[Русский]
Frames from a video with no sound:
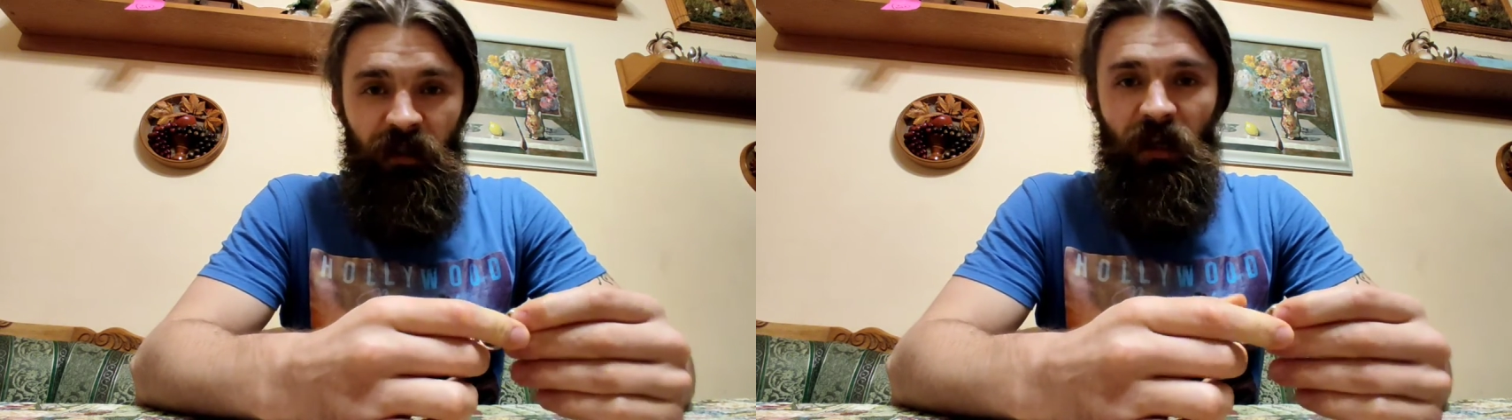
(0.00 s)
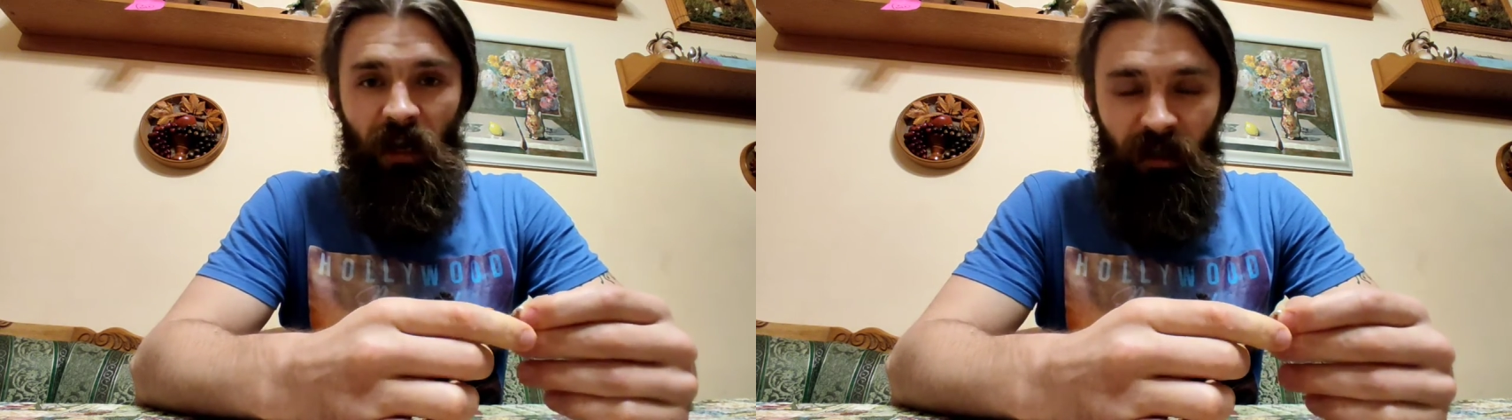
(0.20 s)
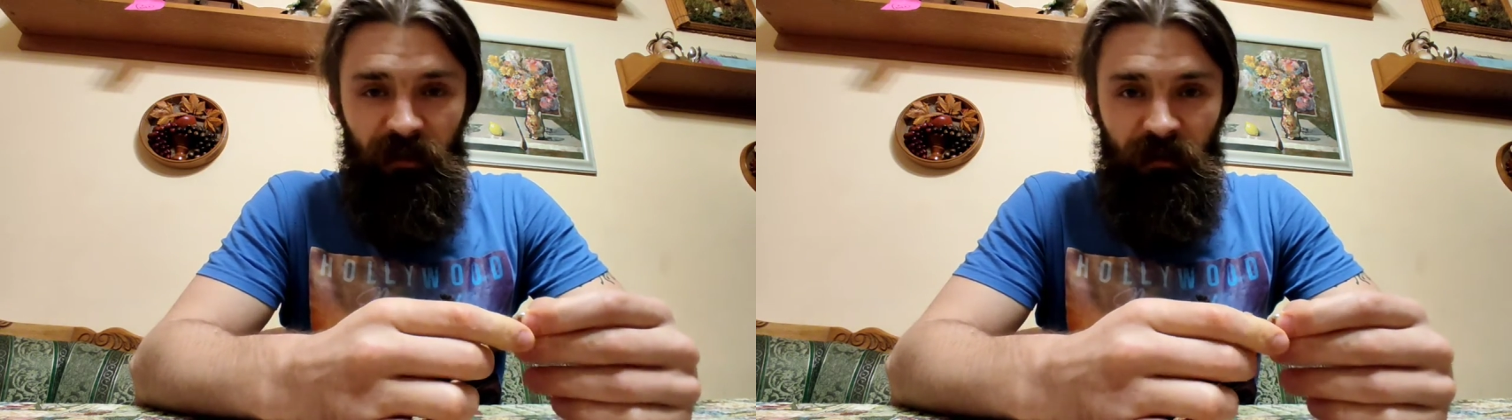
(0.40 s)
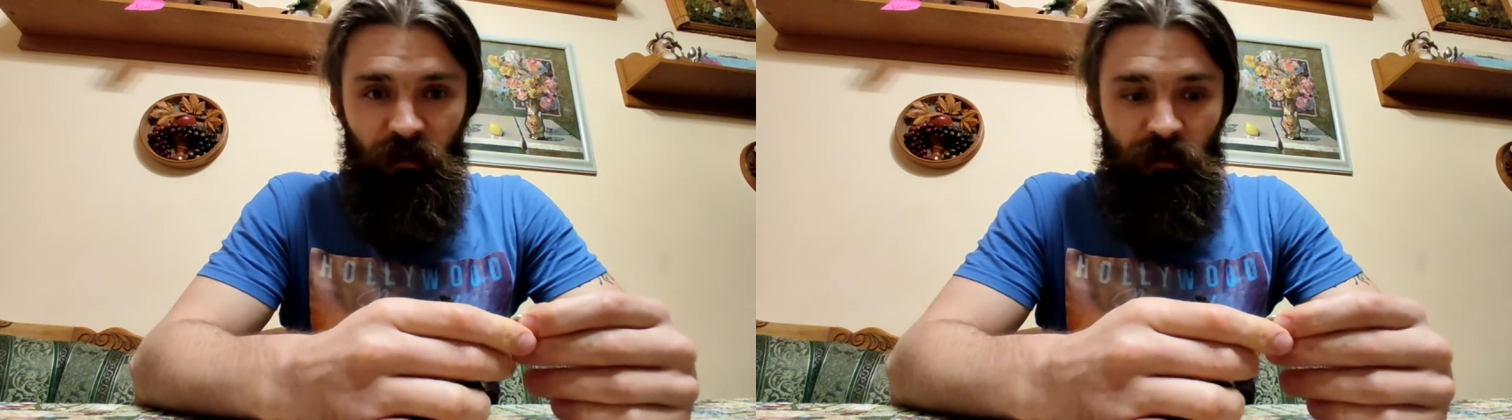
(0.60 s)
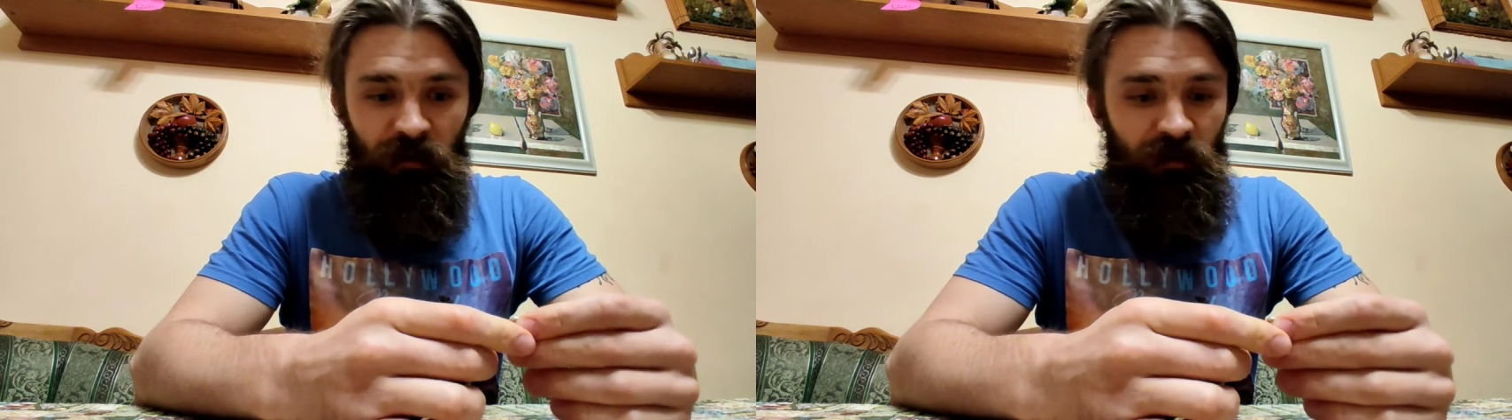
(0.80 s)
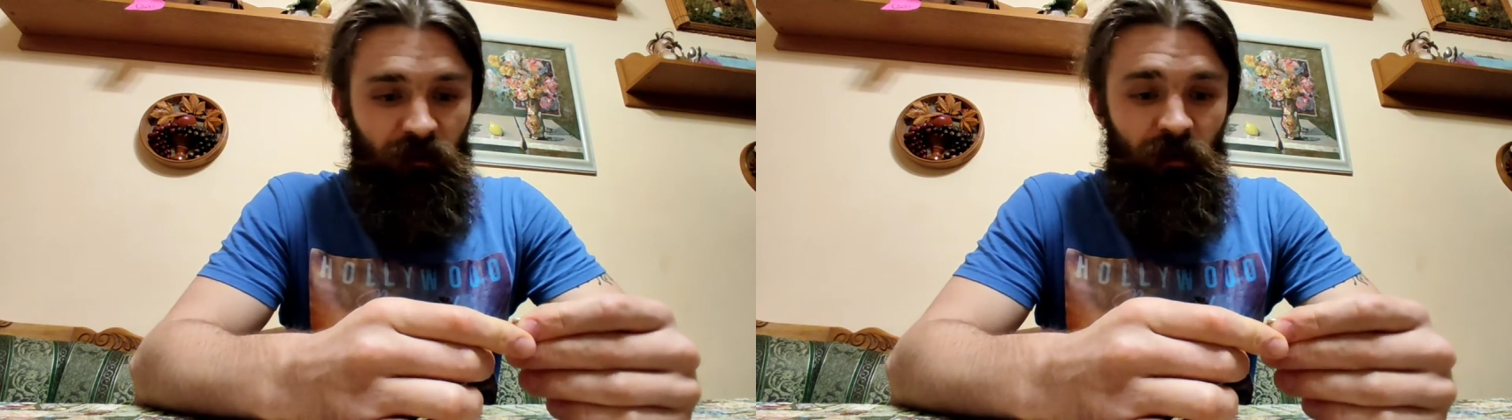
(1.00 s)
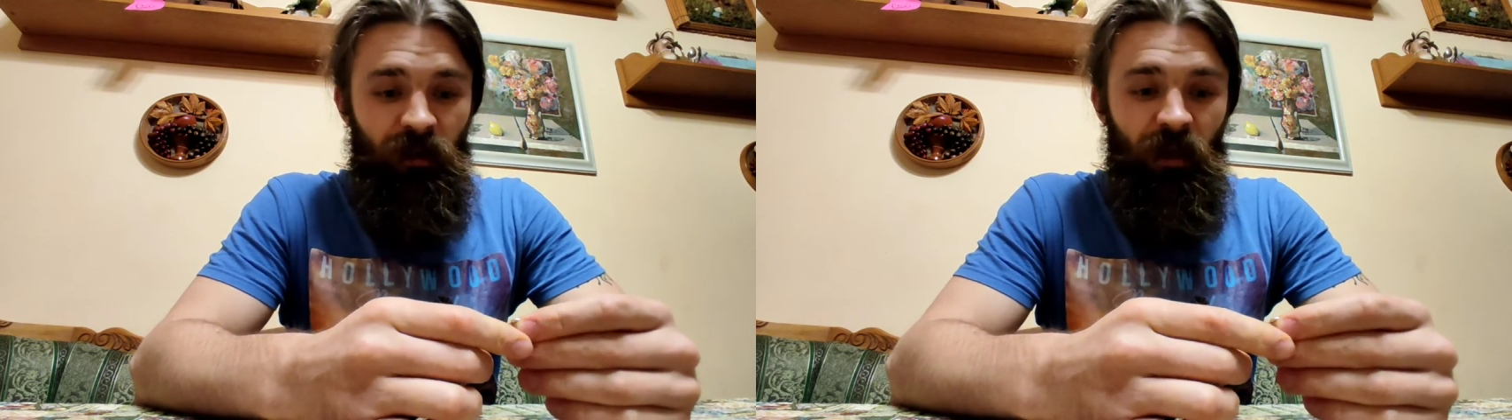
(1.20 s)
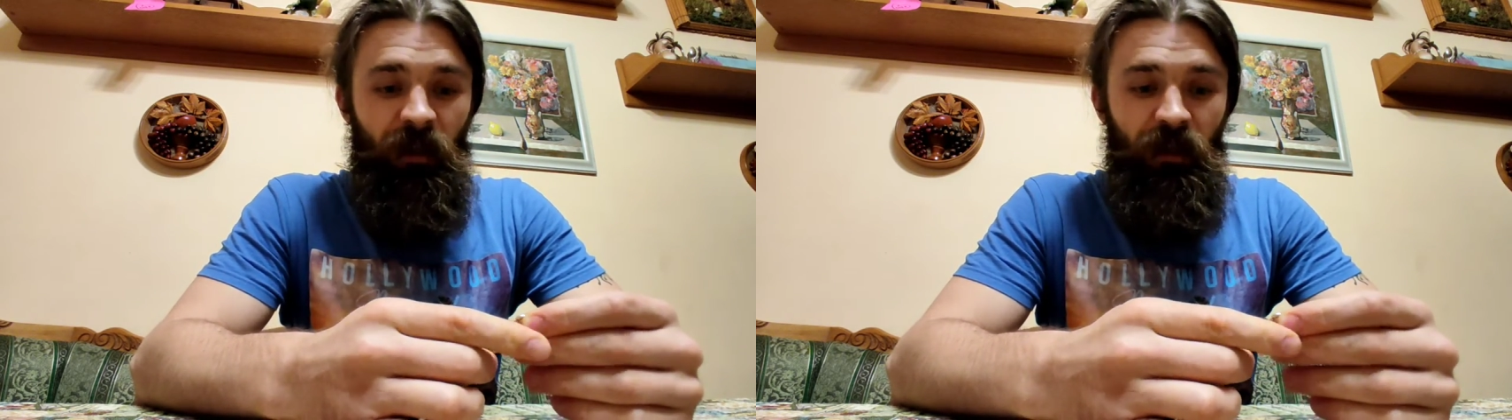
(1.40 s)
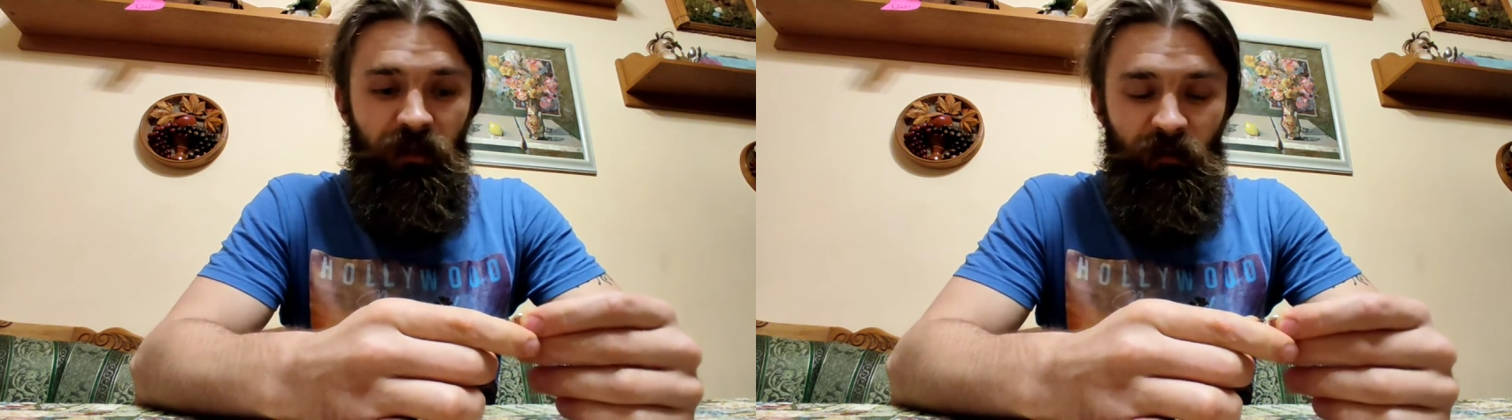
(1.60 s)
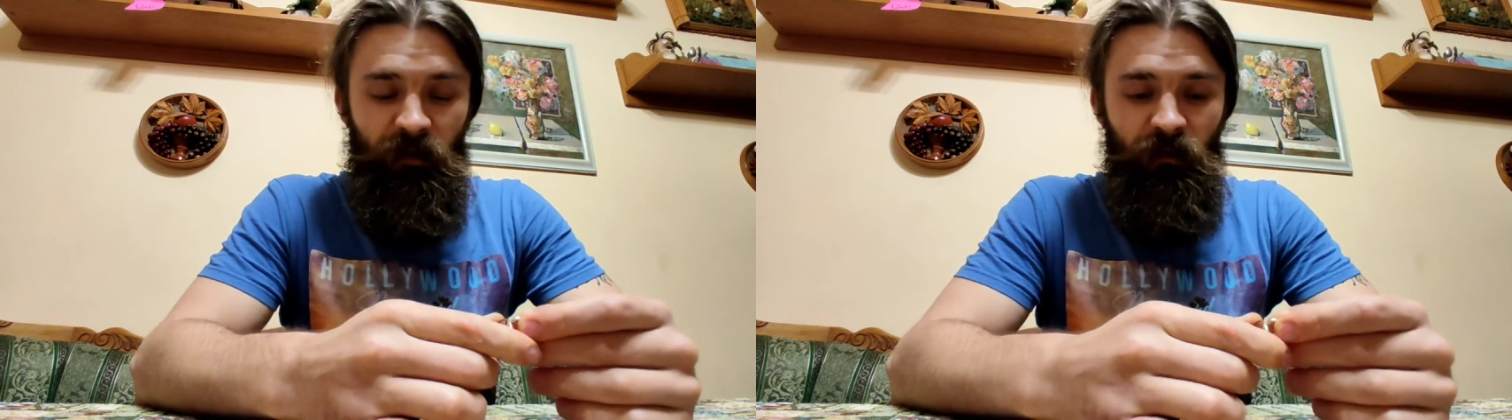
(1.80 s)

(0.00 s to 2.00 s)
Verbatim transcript: и какается, то есть и вот эти анонизмные,